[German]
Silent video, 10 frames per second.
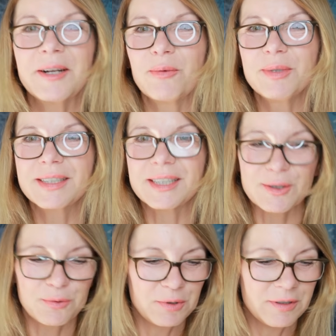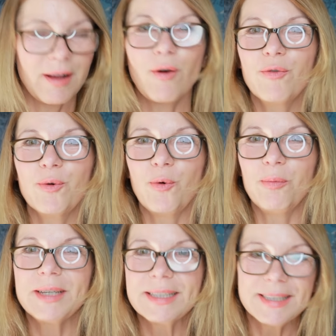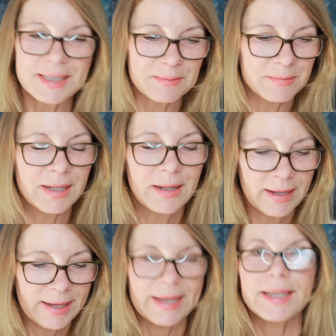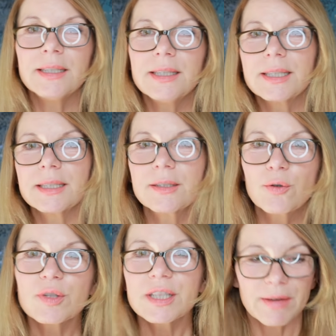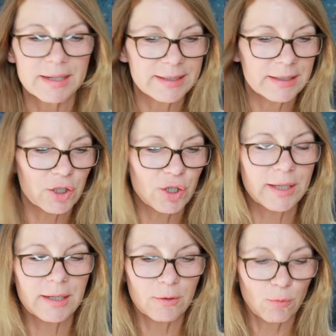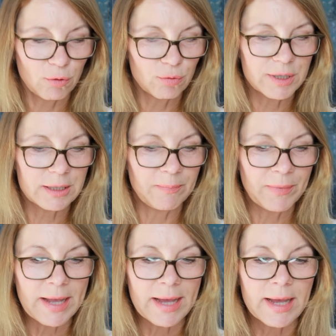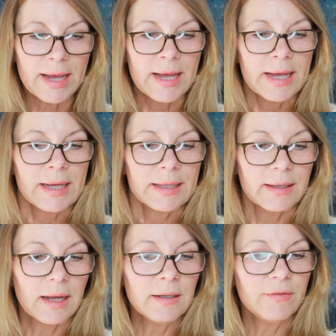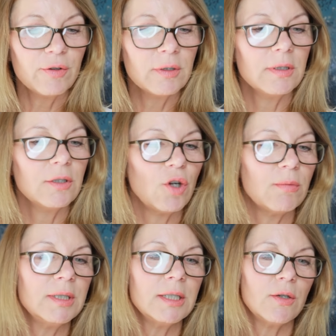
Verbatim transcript: glaube ich, ganz gut aufgehoben in diesen, in diesen kurzweiligen Geschichten um Lucy. Dann von Robin